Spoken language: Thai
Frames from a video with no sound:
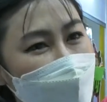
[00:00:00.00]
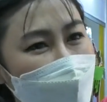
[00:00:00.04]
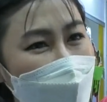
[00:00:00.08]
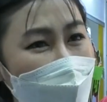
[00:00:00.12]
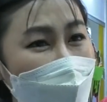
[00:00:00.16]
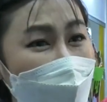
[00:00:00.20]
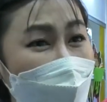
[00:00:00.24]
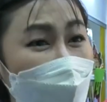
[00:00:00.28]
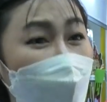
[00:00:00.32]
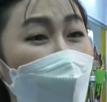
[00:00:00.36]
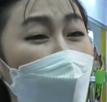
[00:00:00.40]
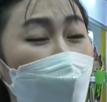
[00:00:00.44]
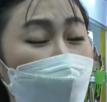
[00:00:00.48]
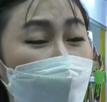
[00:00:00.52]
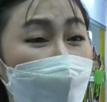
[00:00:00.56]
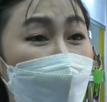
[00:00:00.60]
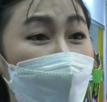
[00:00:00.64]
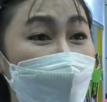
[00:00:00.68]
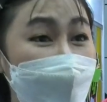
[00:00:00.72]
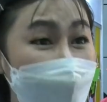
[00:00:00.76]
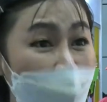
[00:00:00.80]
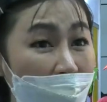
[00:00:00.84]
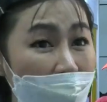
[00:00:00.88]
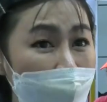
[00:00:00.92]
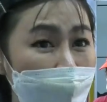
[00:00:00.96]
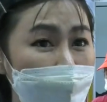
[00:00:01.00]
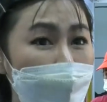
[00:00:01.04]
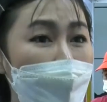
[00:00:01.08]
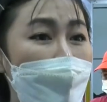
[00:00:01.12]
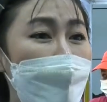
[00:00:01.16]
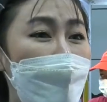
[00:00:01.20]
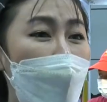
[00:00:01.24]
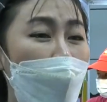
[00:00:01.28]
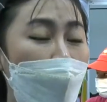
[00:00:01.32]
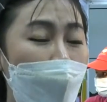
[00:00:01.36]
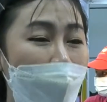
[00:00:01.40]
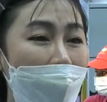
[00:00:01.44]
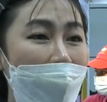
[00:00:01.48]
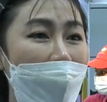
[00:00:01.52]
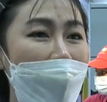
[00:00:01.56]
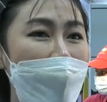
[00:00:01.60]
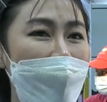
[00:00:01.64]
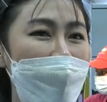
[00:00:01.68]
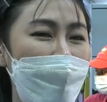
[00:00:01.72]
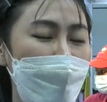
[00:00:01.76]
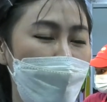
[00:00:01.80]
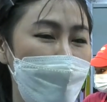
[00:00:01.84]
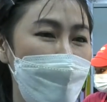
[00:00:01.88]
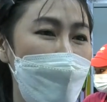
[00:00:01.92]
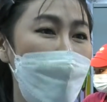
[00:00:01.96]
หลายๆคนรู้จักเพราะว่า
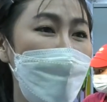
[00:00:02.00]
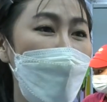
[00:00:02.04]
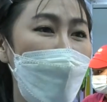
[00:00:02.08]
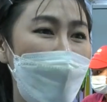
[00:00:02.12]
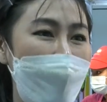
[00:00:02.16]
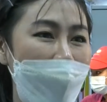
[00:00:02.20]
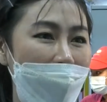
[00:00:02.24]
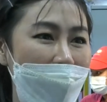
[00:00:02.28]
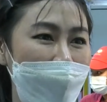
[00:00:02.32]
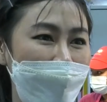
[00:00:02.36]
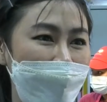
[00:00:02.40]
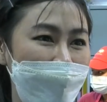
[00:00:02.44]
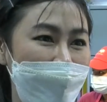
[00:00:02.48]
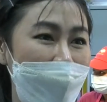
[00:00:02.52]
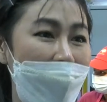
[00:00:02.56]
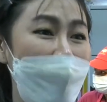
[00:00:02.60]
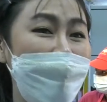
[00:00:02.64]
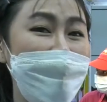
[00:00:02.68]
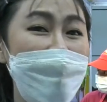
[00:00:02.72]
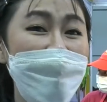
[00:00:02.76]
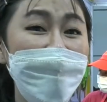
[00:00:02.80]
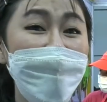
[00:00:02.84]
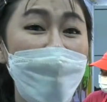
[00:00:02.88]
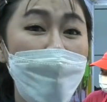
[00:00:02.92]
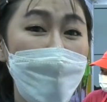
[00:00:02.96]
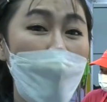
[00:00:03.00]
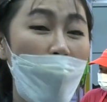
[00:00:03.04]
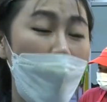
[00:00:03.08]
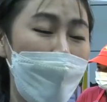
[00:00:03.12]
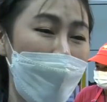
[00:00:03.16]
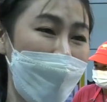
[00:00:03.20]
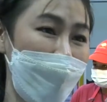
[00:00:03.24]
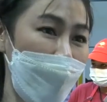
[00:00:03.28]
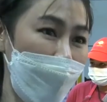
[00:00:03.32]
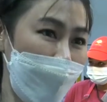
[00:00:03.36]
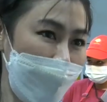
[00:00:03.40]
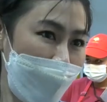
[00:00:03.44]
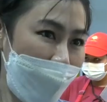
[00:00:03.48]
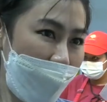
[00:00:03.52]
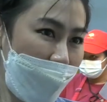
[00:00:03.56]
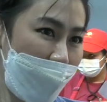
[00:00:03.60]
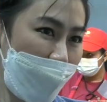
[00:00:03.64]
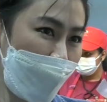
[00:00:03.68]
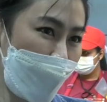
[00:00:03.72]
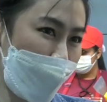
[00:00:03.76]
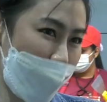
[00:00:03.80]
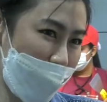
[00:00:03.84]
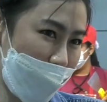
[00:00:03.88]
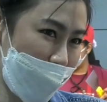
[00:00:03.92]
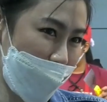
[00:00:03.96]
ขนมเบื้องโบราณอย่างที่ฝนบอกไปตอนแร
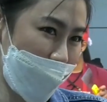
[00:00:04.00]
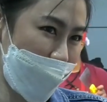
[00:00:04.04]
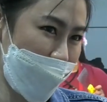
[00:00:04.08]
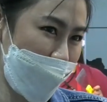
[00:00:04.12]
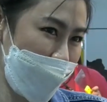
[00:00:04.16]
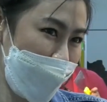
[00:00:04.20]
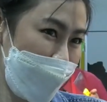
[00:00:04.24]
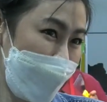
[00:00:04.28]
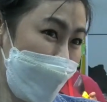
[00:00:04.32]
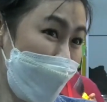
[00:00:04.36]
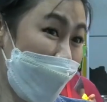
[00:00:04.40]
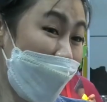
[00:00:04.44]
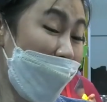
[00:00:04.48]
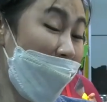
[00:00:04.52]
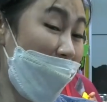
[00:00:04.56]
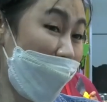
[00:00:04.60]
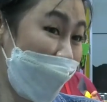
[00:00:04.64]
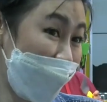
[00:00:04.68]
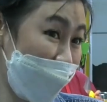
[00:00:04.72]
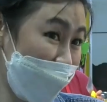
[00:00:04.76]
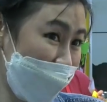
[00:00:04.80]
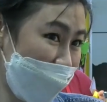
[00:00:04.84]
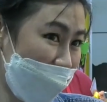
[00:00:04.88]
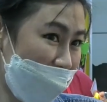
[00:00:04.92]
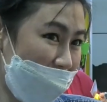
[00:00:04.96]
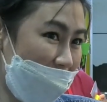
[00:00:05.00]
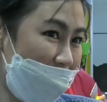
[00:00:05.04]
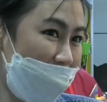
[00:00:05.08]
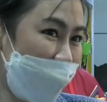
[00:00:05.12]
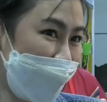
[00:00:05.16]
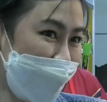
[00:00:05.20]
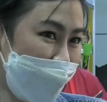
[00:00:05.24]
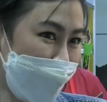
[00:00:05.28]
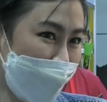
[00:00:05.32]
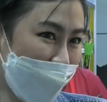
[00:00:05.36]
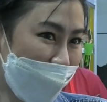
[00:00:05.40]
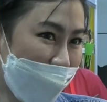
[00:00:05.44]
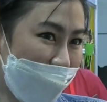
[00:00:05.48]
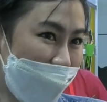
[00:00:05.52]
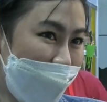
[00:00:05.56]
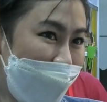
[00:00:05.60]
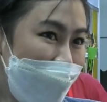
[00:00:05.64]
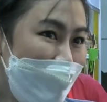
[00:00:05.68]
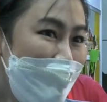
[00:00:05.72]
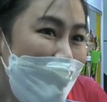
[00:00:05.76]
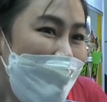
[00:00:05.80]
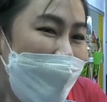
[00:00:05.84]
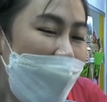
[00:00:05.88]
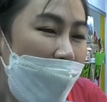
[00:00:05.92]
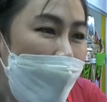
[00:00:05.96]
กว่ามันหากินยากใช่ไหมคะ
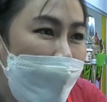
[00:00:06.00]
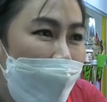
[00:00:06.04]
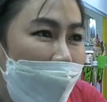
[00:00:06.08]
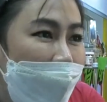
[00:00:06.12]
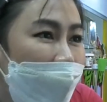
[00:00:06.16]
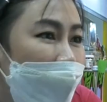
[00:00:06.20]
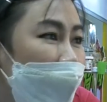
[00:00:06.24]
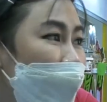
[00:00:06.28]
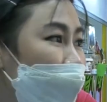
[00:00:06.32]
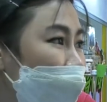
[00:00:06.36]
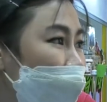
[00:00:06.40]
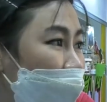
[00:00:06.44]
ทำให้